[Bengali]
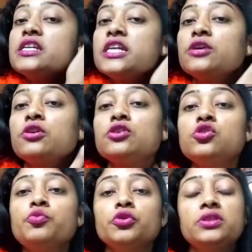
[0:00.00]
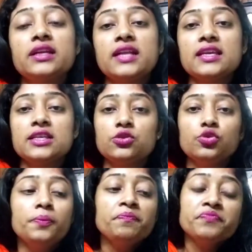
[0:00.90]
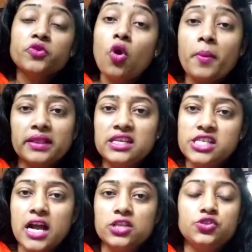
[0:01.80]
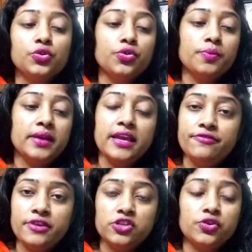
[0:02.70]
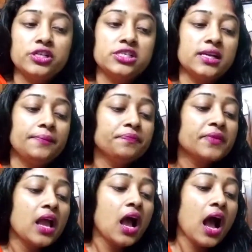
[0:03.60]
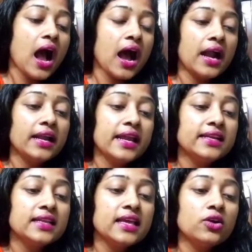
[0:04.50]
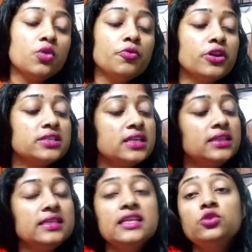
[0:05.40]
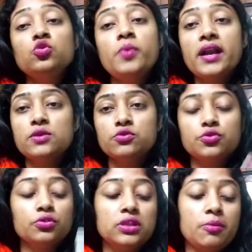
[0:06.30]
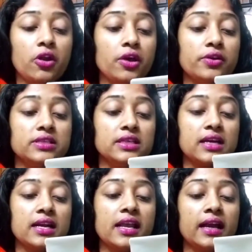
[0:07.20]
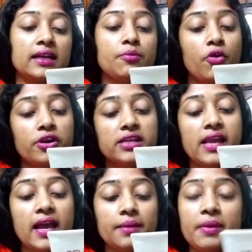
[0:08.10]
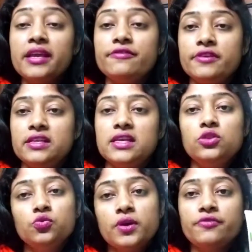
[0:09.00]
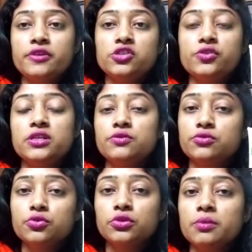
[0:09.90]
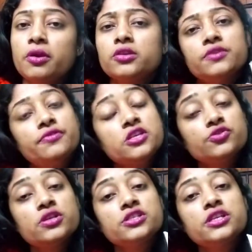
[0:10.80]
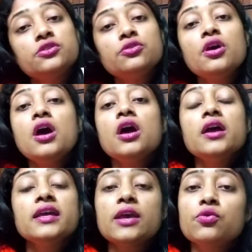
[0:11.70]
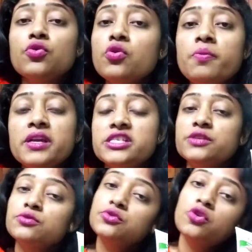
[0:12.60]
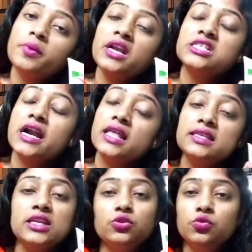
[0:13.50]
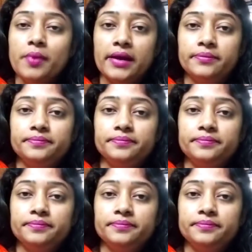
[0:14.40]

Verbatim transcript: সেগুলো কিন্তু প্রত্যেকটাই কিন্তু কমাতে সাহায্য করবে এই ফেস ওয়াশটা আর এটা দেখো বলেছে দিনে দুবার ইউজ করতে বলা হয়েছে এখানে একটা মর্নিংয়ে একবার ইভিনিংয়ে দুবার ফেস ওয়াশ ইউজ করতে বলা হয়েছে ফেস ওয়াশ কিন্তু কেউ খুব বেশি ইউজ করবে না সারাদিনে দুবার